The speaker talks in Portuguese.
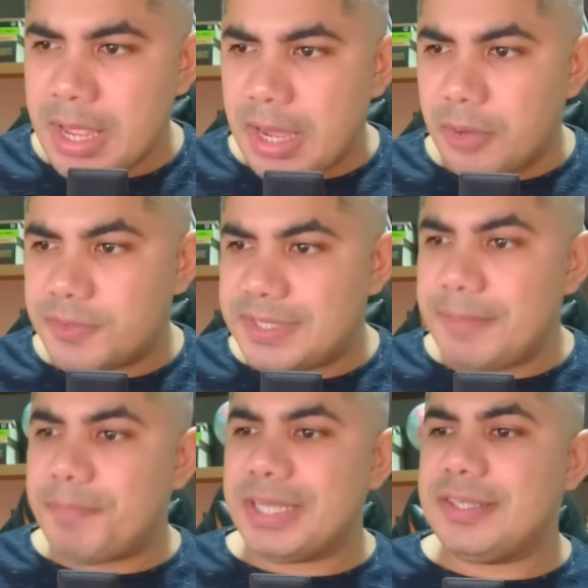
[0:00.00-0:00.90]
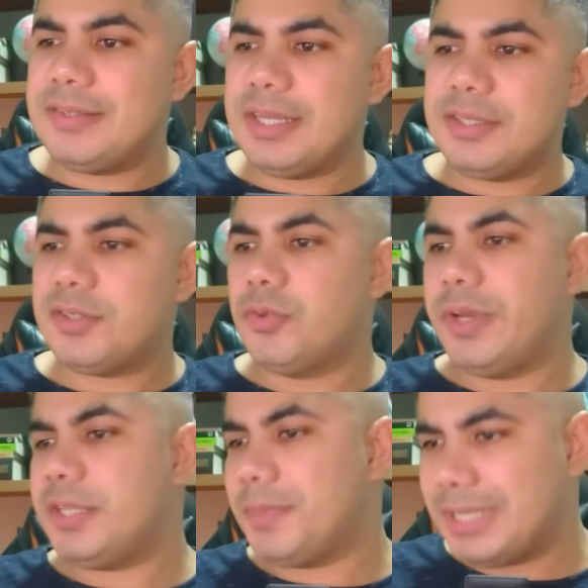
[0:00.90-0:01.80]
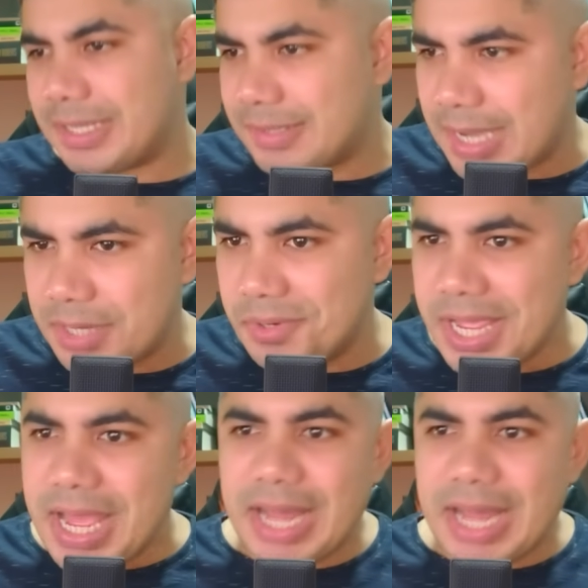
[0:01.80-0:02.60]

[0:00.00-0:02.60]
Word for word: aos simpatizantes do ex-mandatário,